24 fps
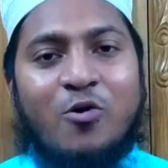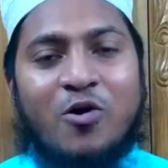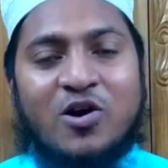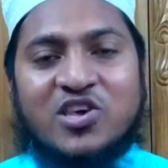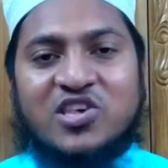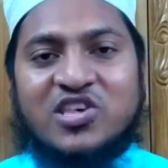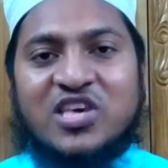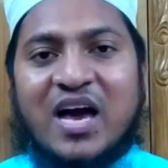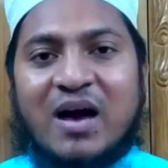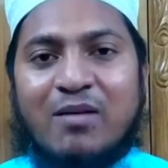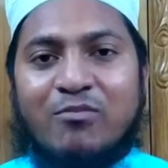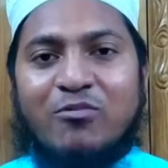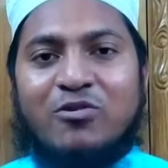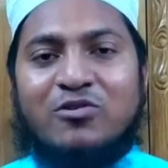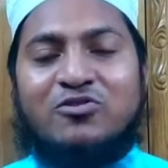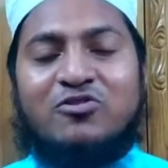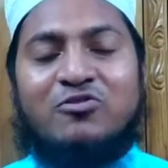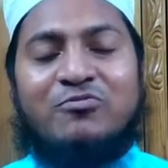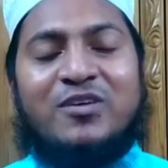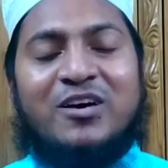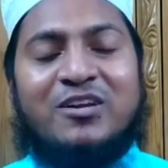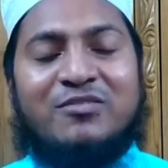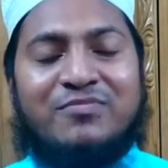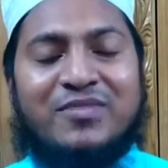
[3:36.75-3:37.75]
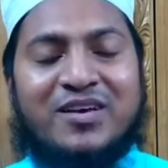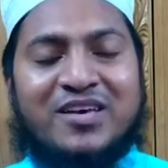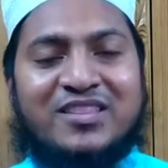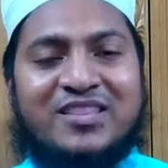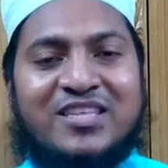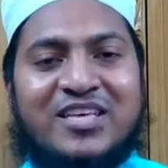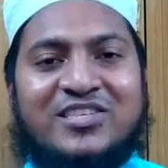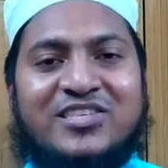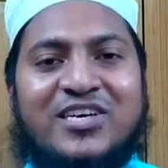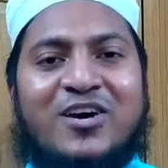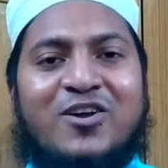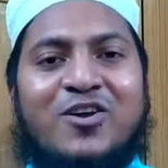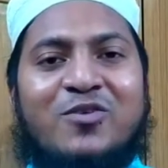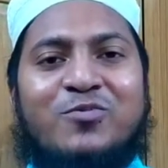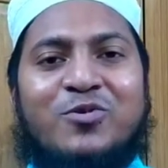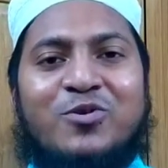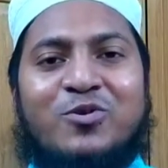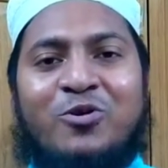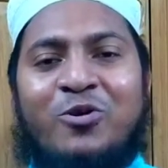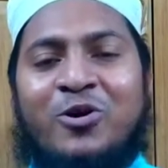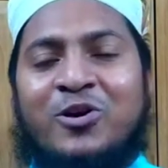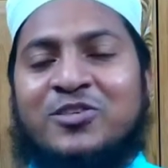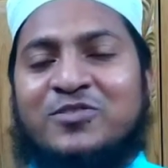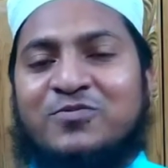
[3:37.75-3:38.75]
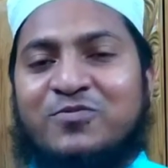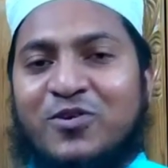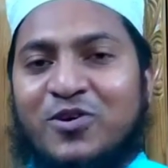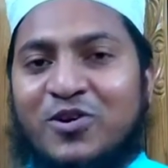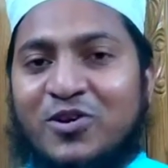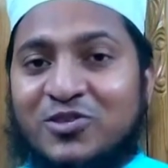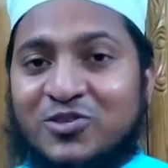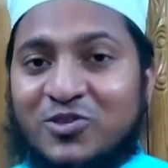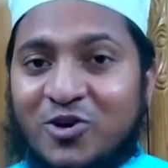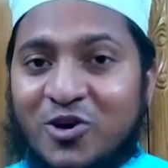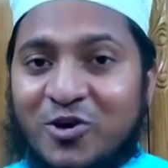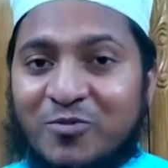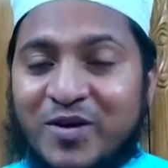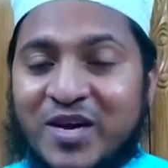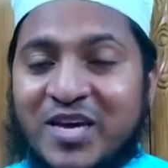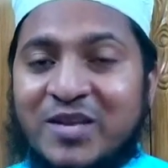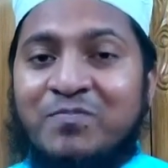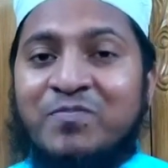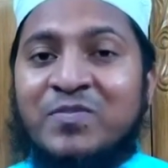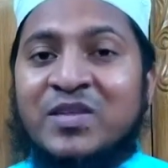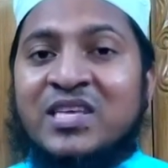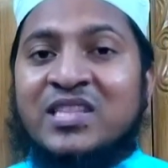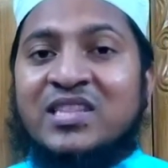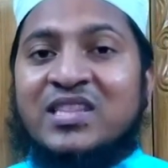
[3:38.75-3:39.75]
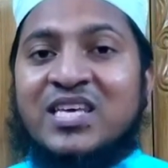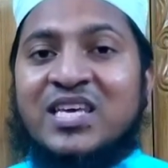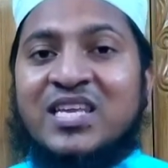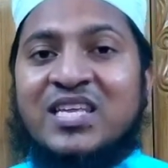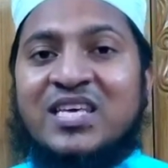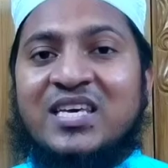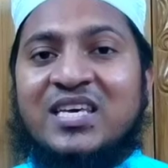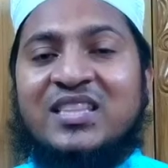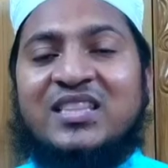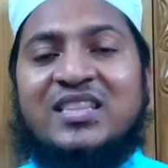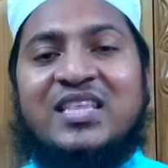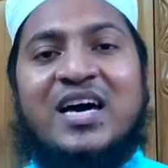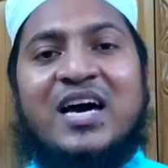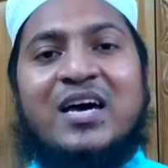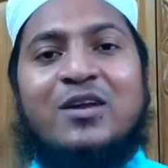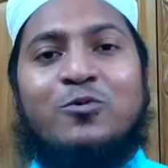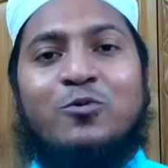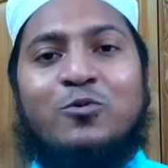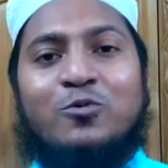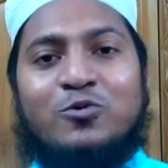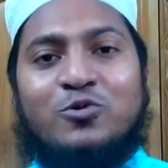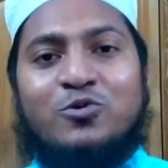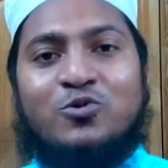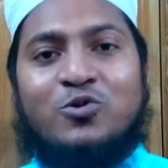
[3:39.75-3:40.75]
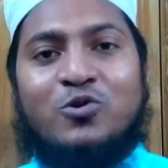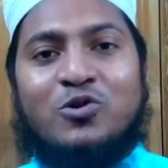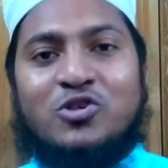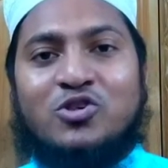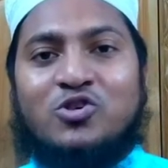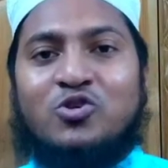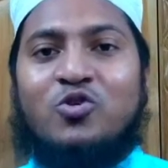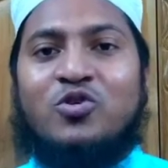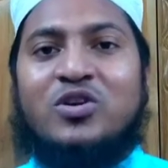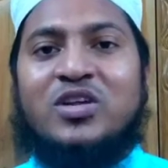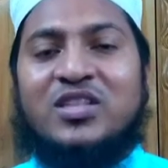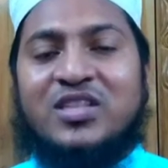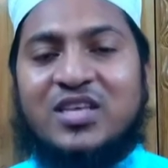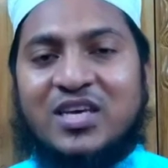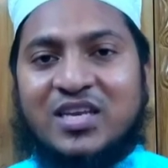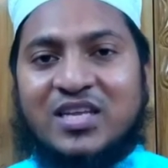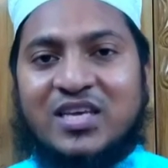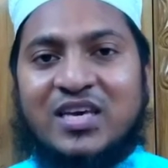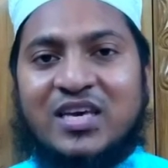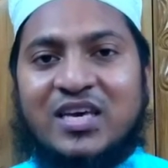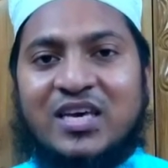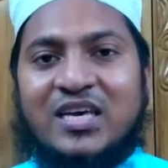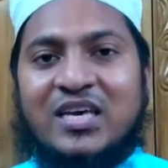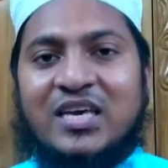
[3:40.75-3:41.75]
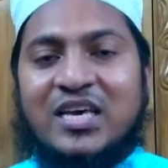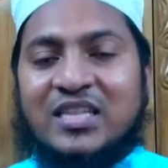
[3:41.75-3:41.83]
ওই সামর্থ্যবান ব্যক্তি যার উপর হজ ফরজ হবেন তিনি তার উত্তর শরীদেরকে